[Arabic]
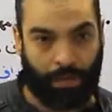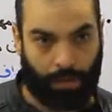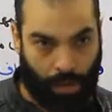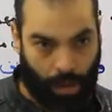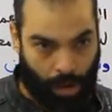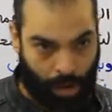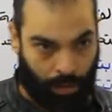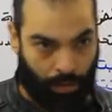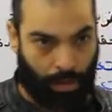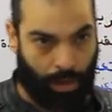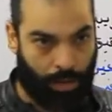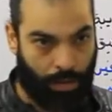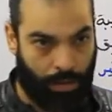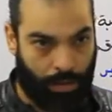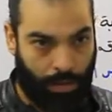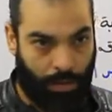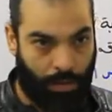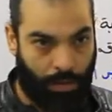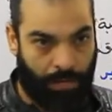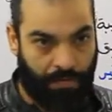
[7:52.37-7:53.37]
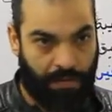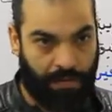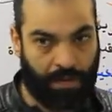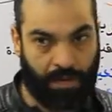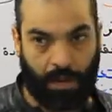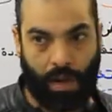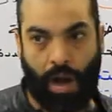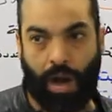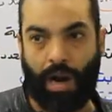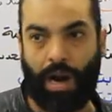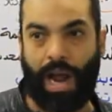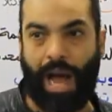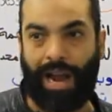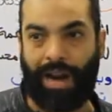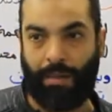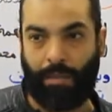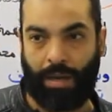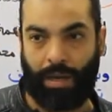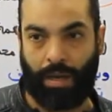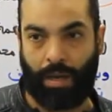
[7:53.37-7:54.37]
النهارده في التجاره
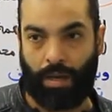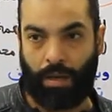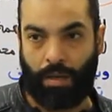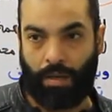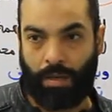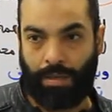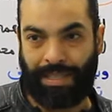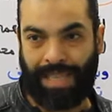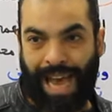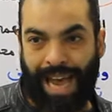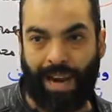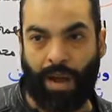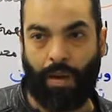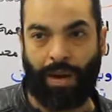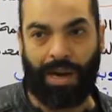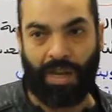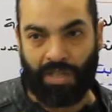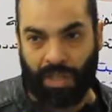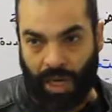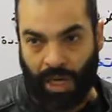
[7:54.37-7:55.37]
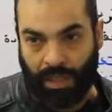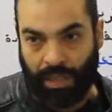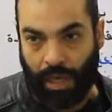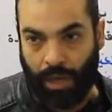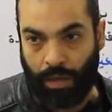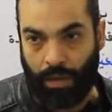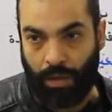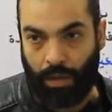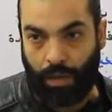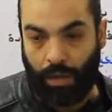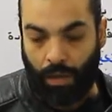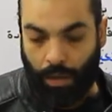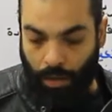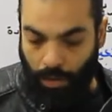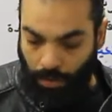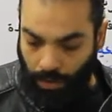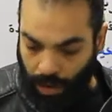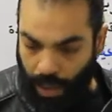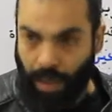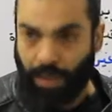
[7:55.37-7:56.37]
العالميه سهله ولا شرسه
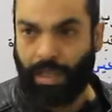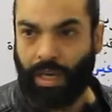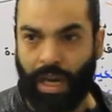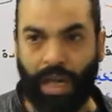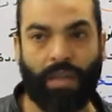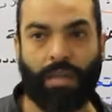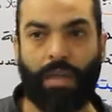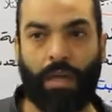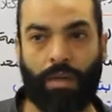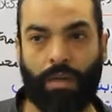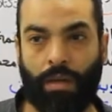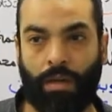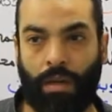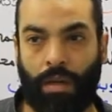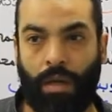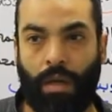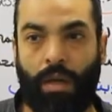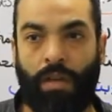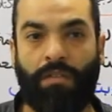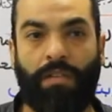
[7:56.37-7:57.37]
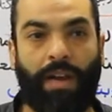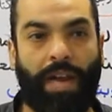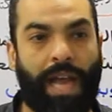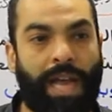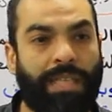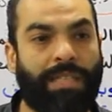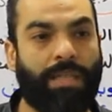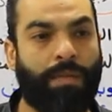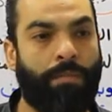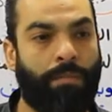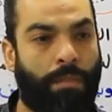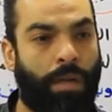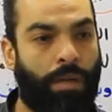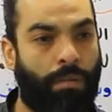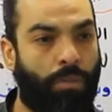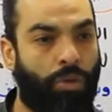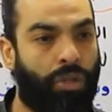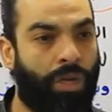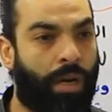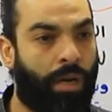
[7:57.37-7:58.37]
شرسه جدا فلازم
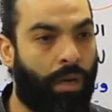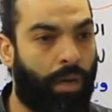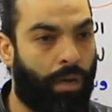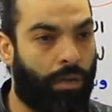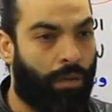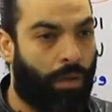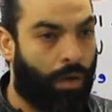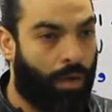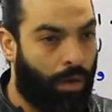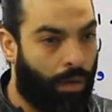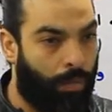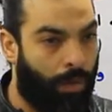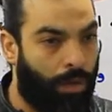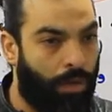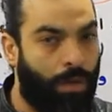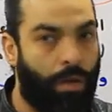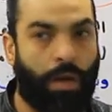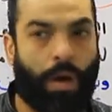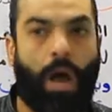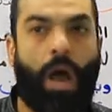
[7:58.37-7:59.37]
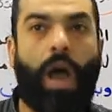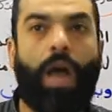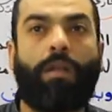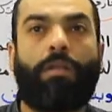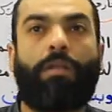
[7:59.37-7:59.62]
المشرع الضريبي يراعي